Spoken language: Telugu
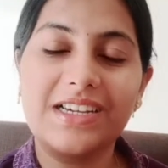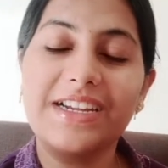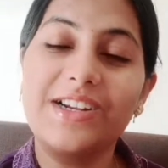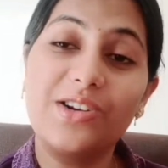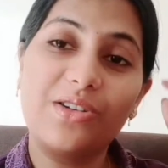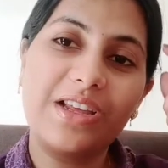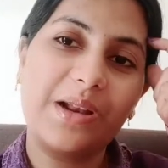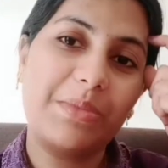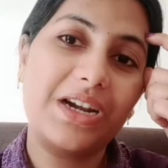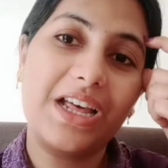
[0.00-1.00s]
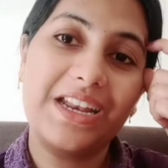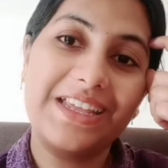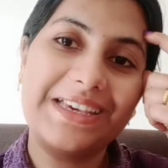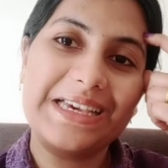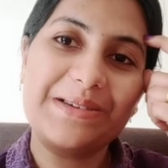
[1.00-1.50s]
ఇంట్లోనే అనమాట అన్ని
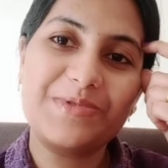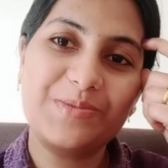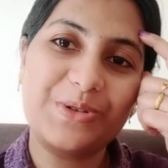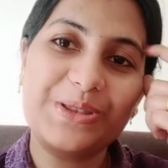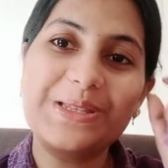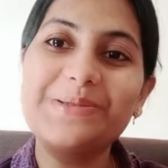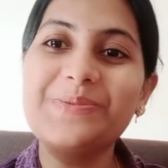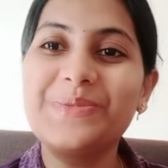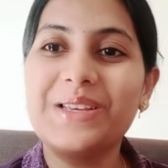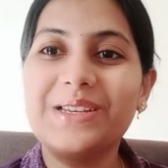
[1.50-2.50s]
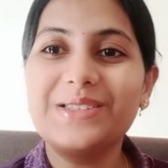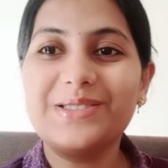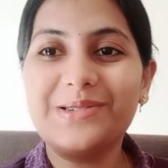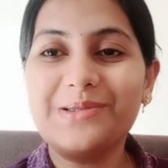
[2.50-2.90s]
గేమ్స్ మొత్తం సో